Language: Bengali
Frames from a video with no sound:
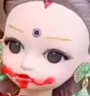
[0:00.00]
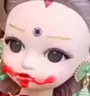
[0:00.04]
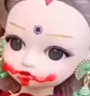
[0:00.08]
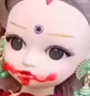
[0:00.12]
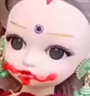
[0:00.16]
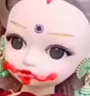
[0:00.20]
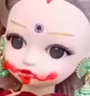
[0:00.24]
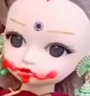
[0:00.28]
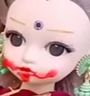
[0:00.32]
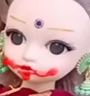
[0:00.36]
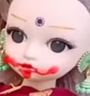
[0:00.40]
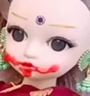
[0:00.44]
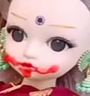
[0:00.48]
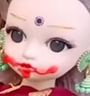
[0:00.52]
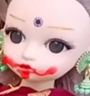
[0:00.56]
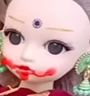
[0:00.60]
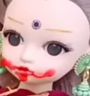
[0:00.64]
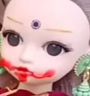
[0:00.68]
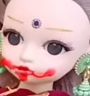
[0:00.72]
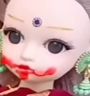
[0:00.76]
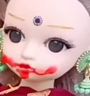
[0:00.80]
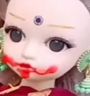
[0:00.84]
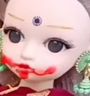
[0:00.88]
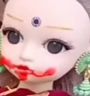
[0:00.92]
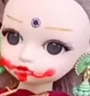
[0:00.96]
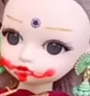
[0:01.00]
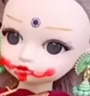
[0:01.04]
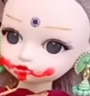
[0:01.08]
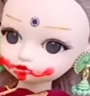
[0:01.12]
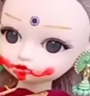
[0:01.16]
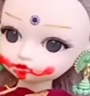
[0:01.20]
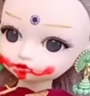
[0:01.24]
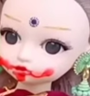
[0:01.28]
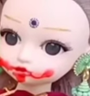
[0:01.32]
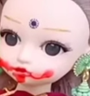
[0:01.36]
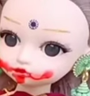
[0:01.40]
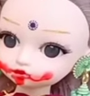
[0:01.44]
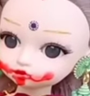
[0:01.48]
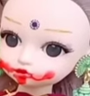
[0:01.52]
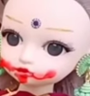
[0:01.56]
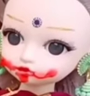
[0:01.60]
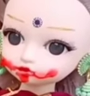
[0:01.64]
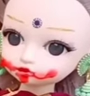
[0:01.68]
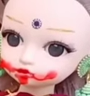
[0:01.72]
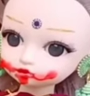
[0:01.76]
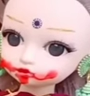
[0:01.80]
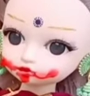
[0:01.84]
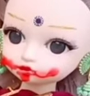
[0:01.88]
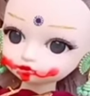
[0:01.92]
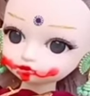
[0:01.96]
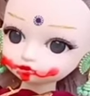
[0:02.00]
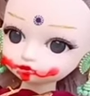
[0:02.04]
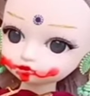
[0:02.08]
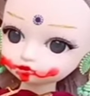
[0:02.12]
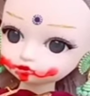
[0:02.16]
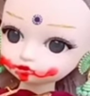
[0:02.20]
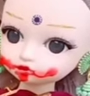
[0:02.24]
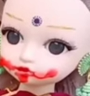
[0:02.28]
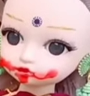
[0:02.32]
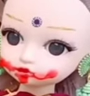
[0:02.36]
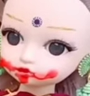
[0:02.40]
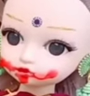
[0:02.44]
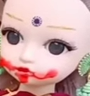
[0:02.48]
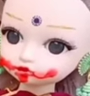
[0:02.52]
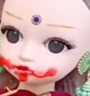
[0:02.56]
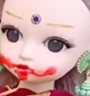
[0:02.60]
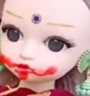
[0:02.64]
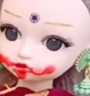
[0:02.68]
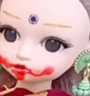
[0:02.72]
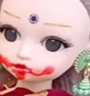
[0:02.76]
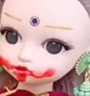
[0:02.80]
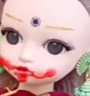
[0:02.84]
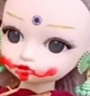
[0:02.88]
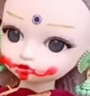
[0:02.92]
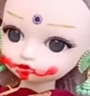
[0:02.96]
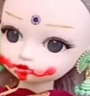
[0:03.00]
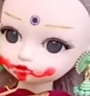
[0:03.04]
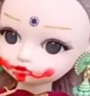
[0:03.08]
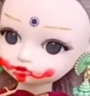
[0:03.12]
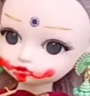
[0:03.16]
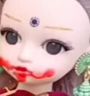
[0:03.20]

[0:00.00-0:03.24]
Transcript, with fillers: কি যাবি না ঠিক আছে তাহলে এই নে